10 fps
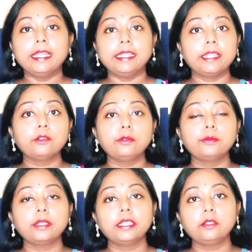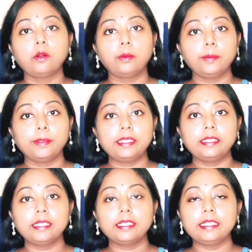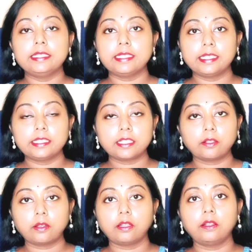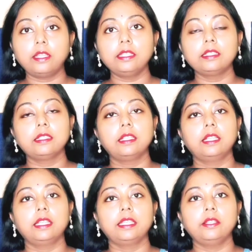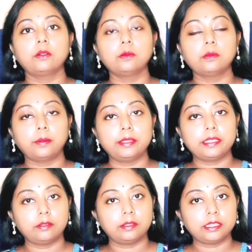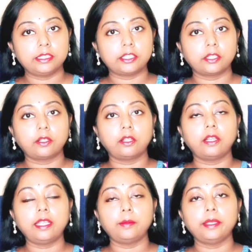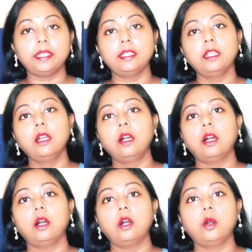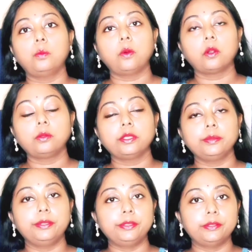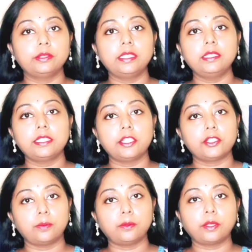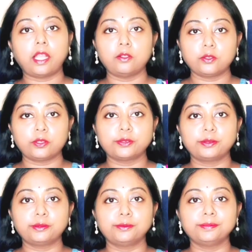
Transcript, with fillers: ডেঙ্গু ফিভারের হোমিওপ্যাথিতে কি চিকিৎসা করা হয় কীরকমভাবে চিকিৎসা করা হয় আমি পরবর্তী ভিডিওতে সেই সম্পর্কে আলোচনা করব